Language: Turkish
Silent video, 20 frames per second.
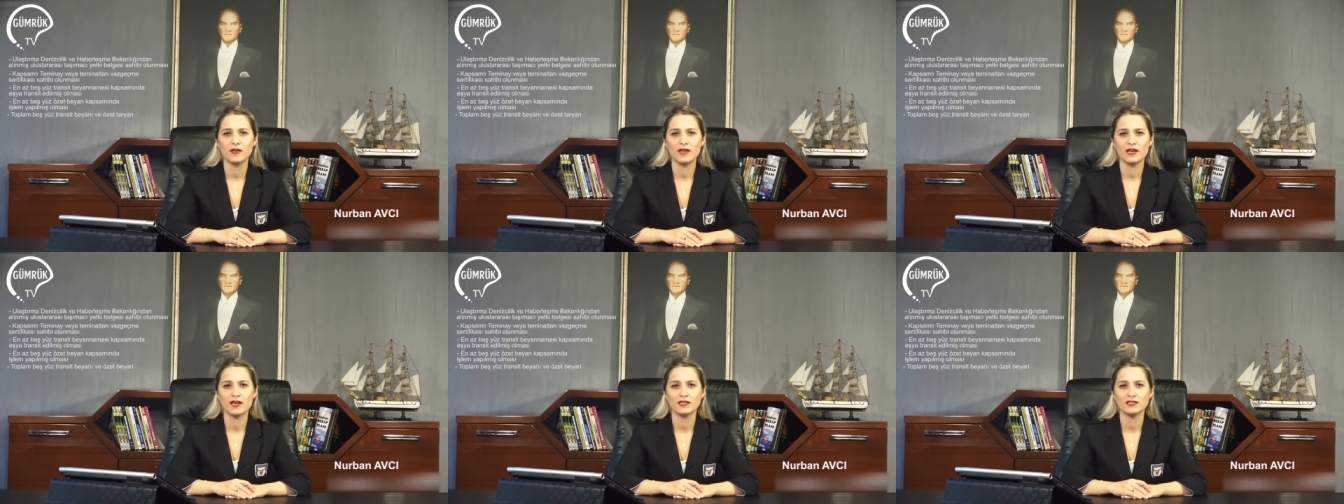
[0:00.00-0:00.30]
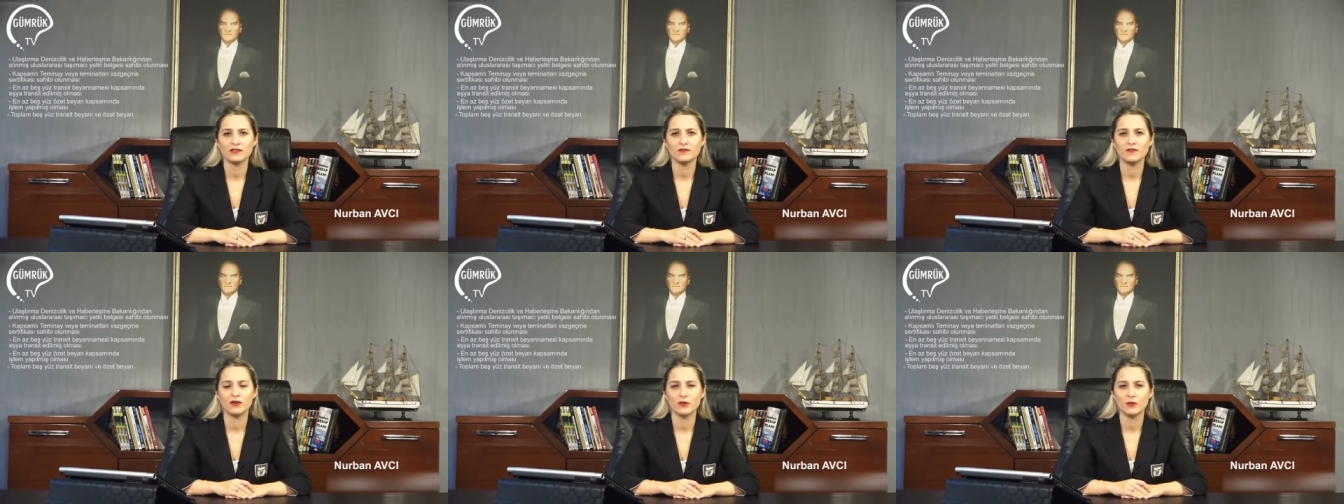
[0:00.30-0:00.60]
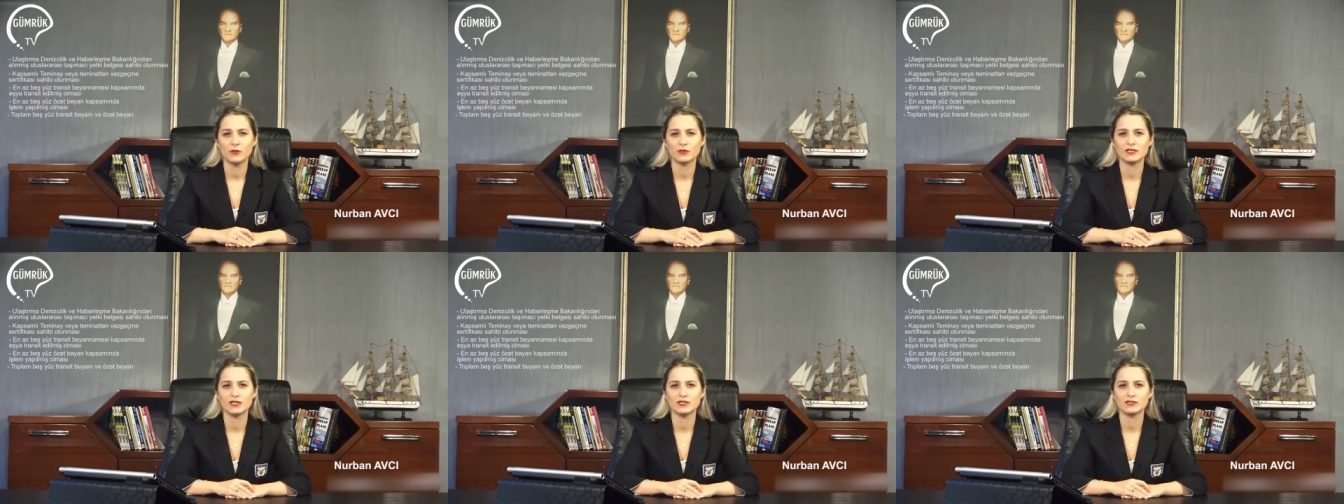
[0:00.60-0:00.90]
beyanı ve
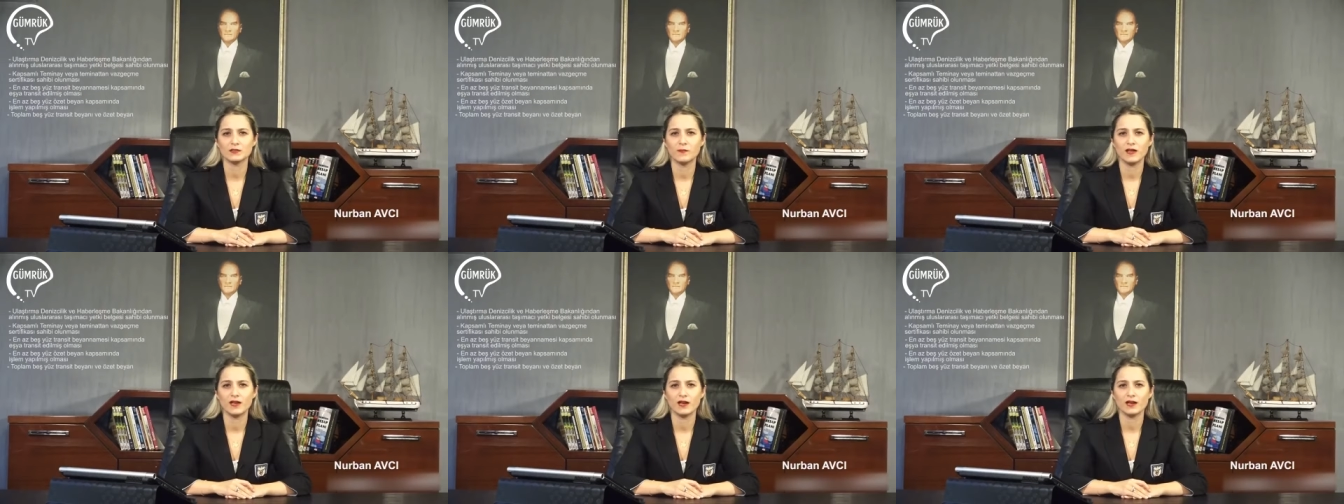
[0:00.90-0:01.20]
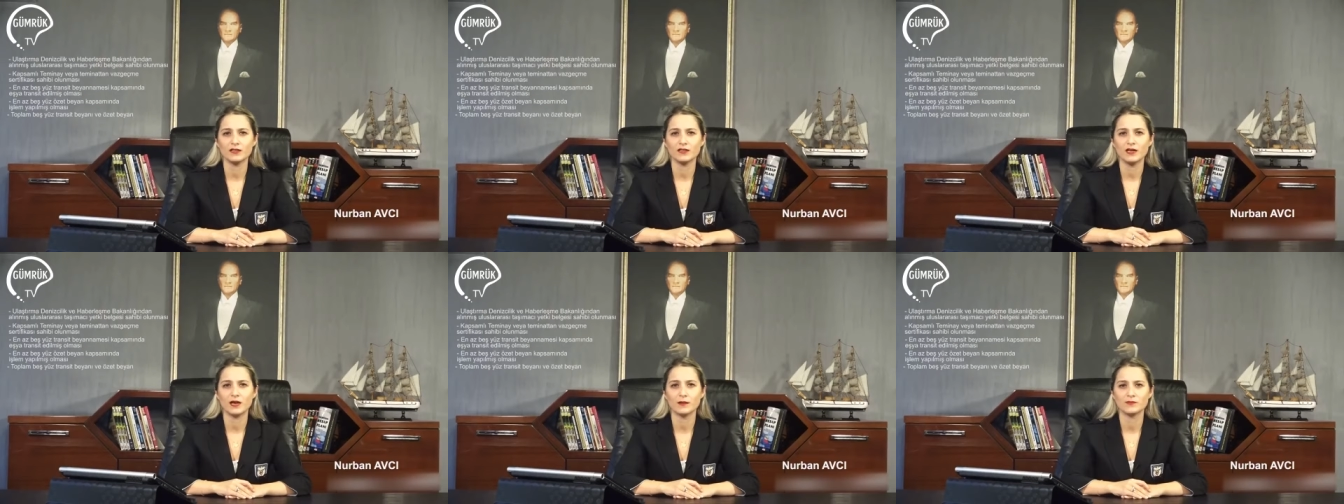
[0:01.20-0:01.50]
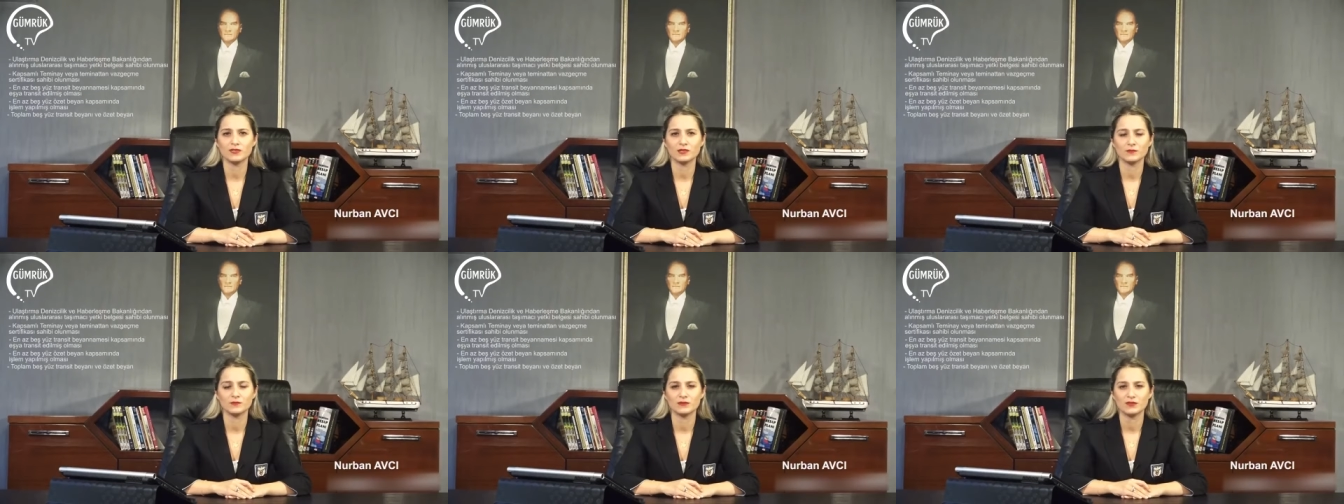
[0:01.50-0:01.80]
özet beyan
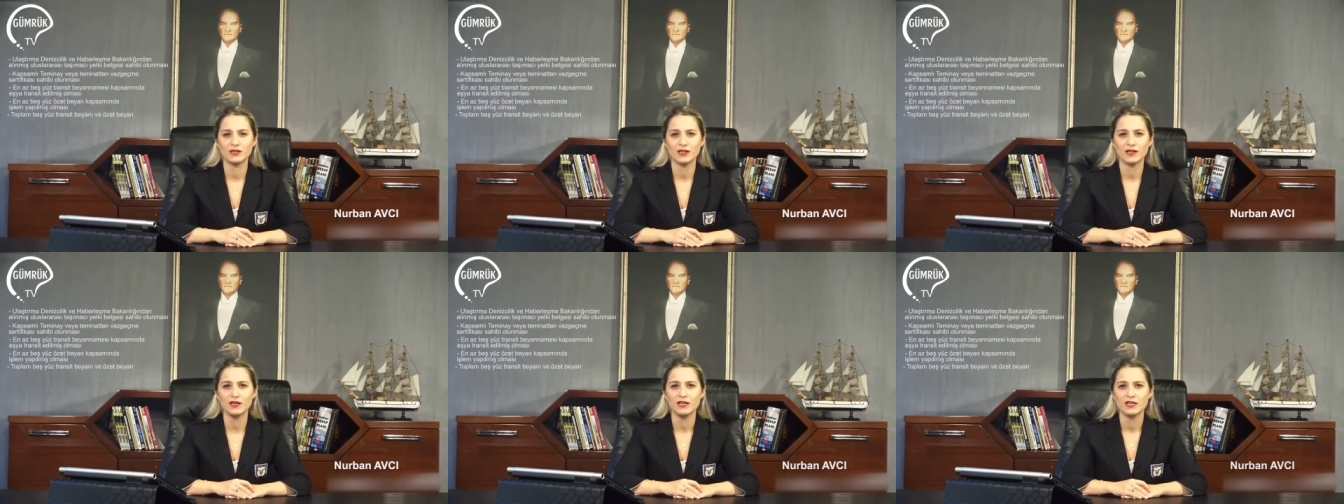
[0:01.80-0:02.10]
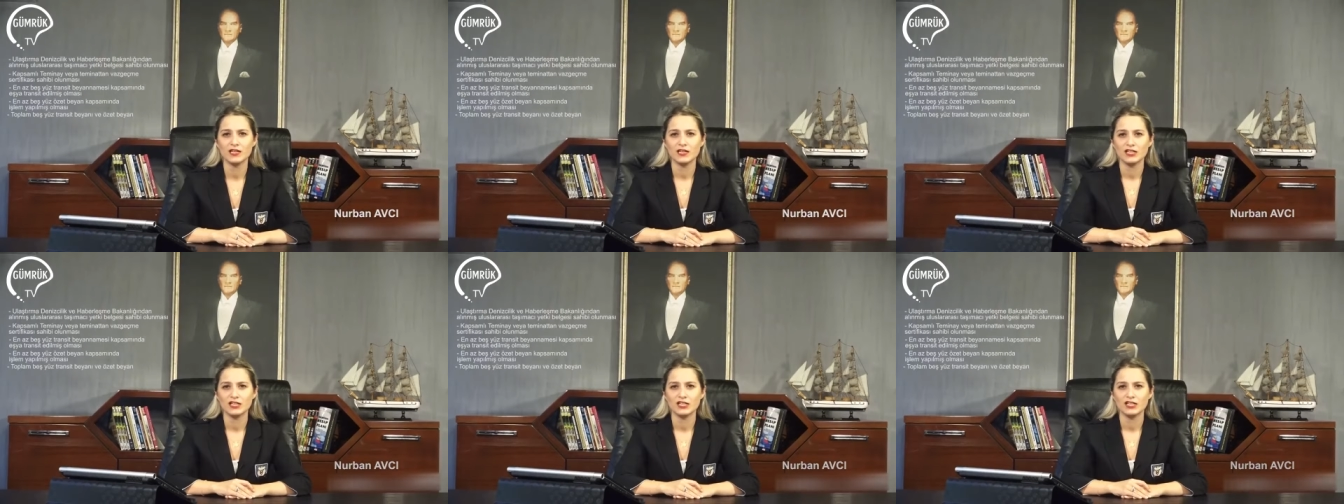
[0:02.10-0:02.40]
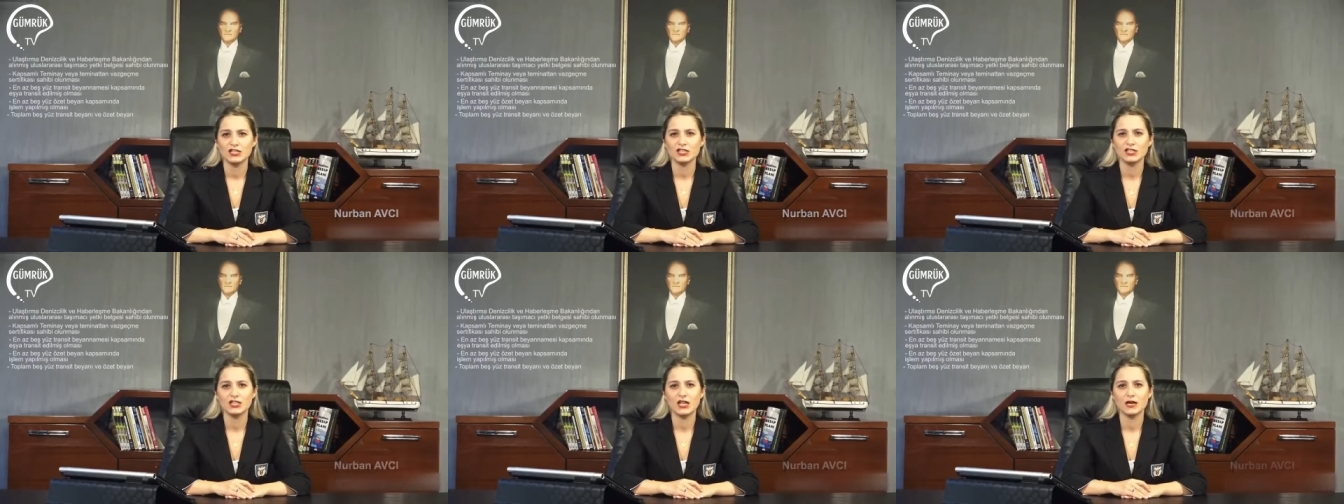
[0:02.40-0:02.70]
kapsamında
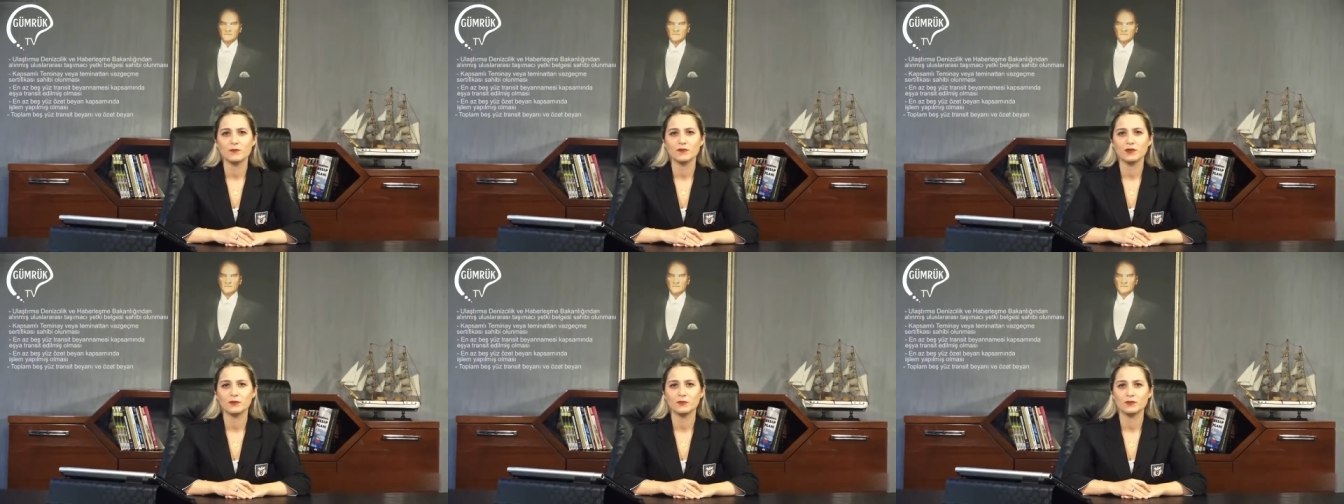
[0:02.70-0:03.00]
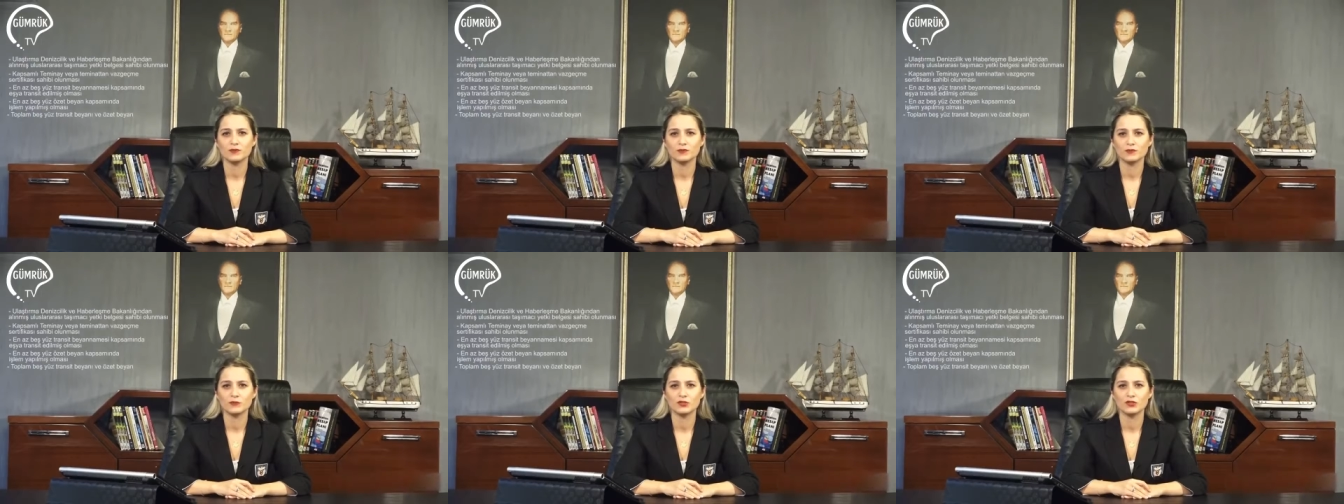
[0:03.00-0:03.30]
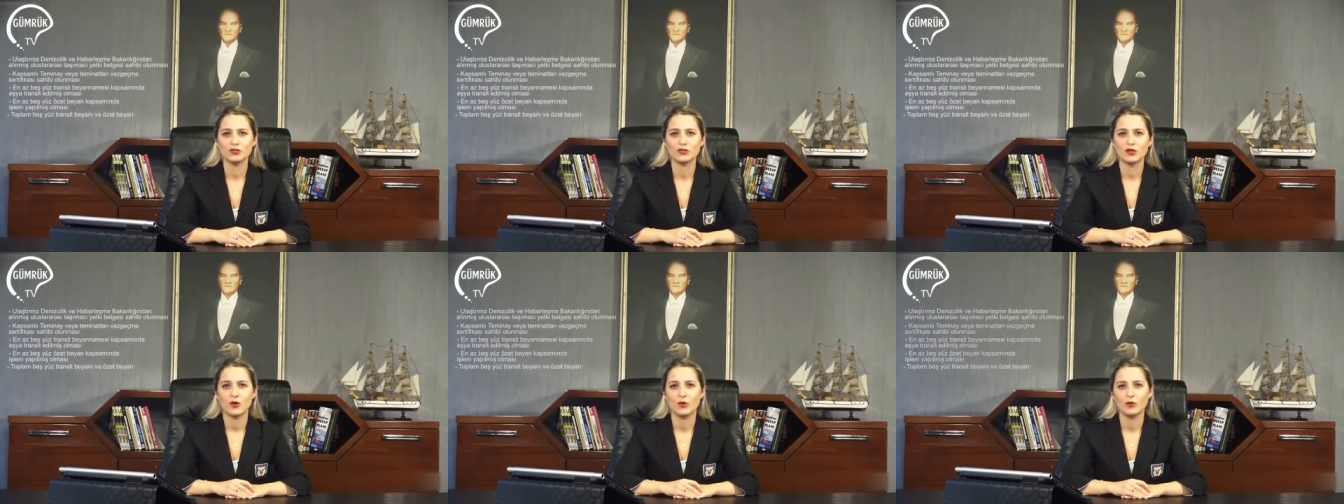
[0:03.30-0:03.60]
işlem
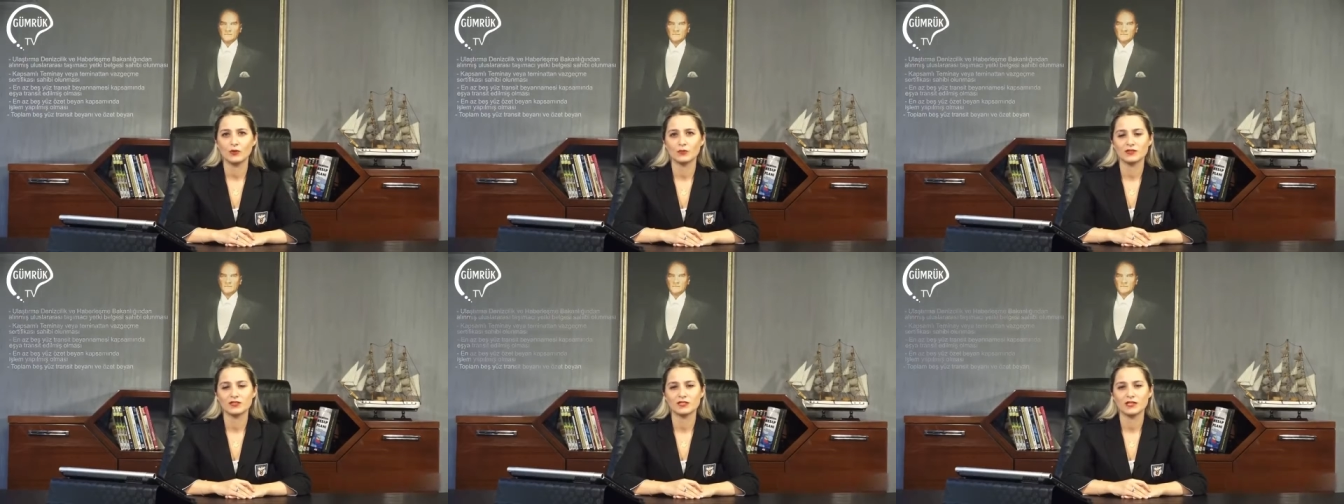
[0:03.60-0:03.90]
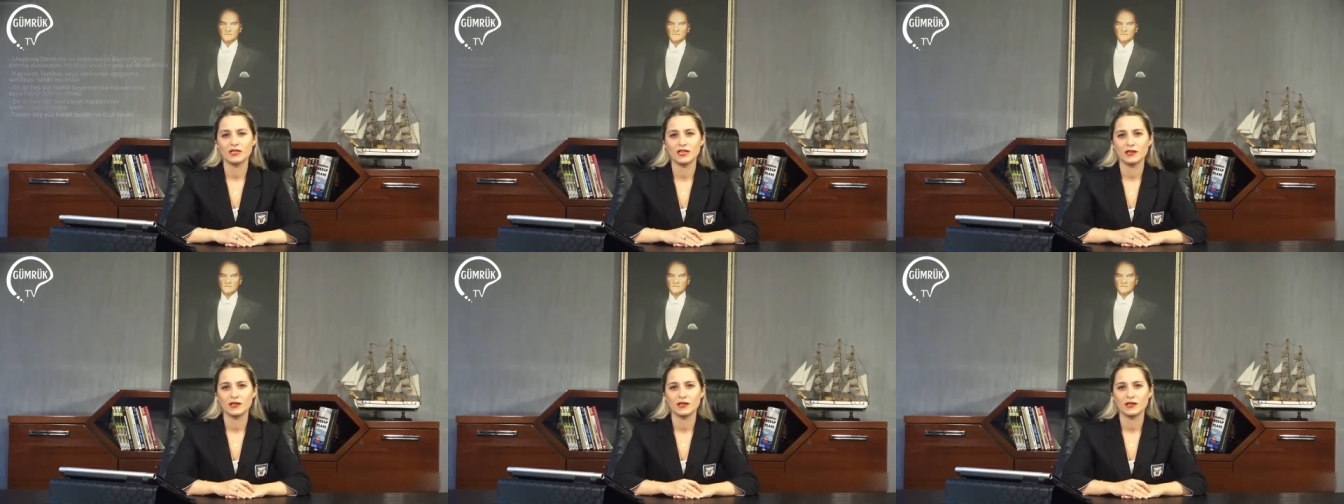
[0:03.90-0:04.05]
yapılmış olması